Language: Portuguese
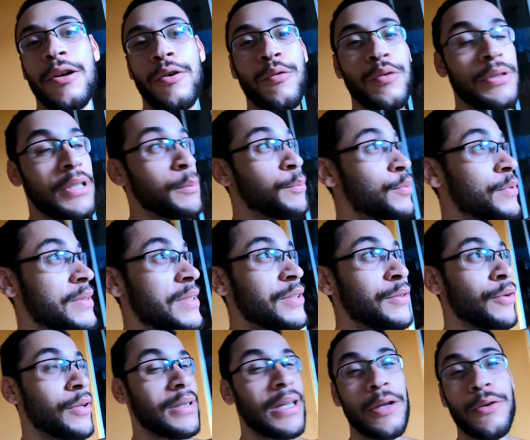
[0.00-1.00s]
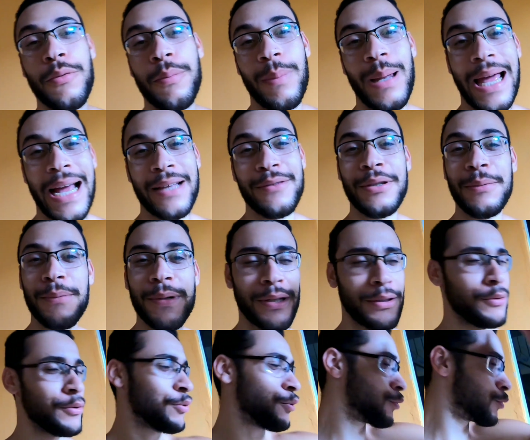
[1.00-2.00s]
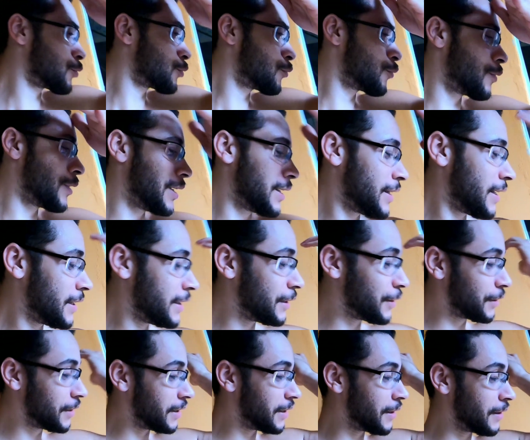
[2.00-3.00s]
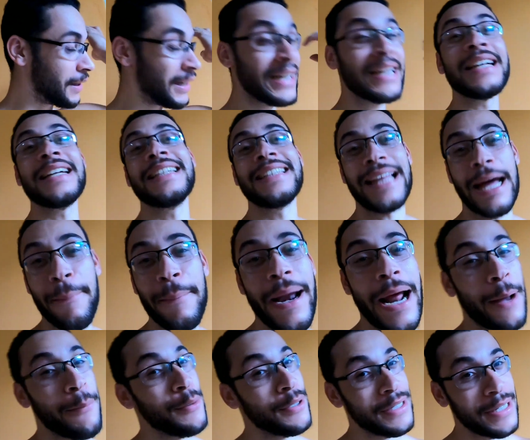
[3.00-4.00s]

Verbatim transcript: O tempozinho, ó, tá nublado e, mano, eu tô suando aqui tá brabo.